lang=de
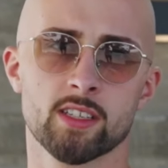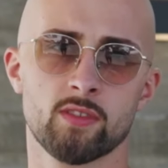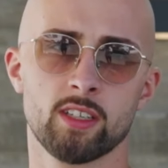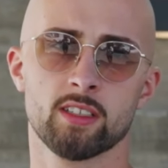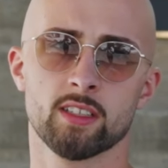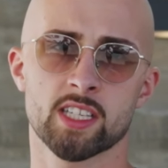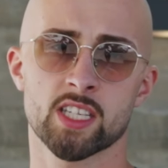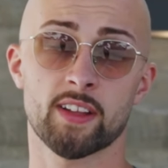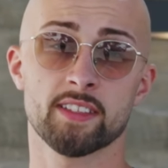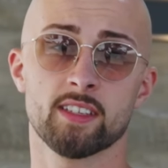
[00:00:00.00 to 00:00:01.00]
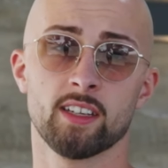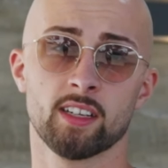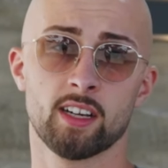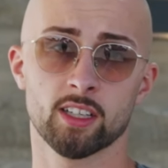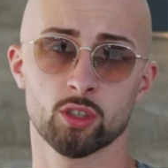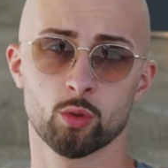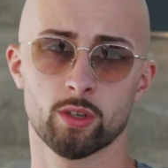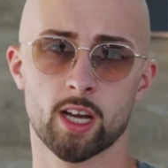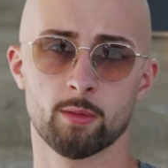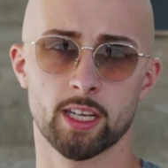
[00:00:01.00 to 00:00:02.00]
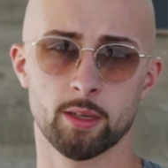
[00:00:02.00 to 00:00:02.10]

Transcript: ist, wie ich als 20-jähriger Agenturenhaber